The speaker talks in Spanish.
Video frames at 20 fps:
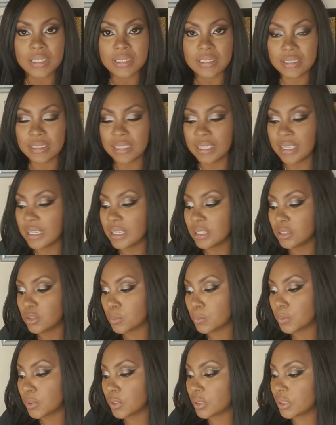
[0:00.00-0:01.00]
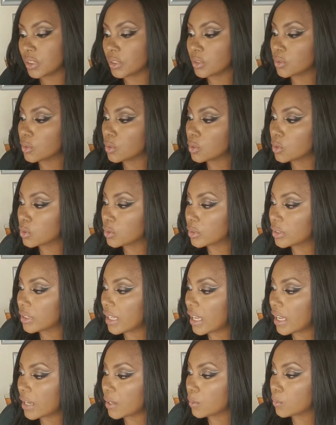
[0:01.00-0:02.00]
Este es un protector
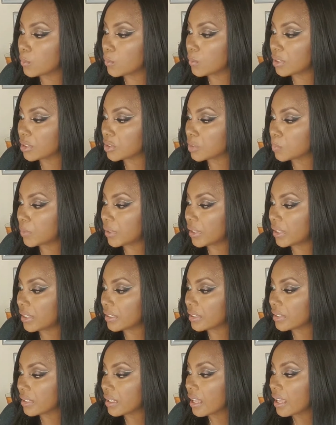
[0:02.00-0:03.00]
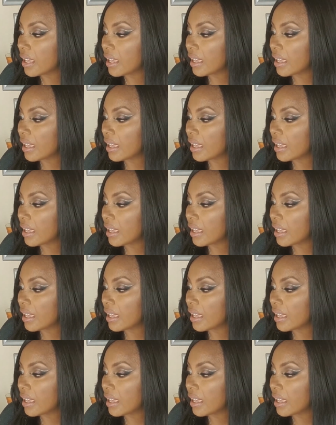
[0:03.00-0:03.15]
solar U-Expert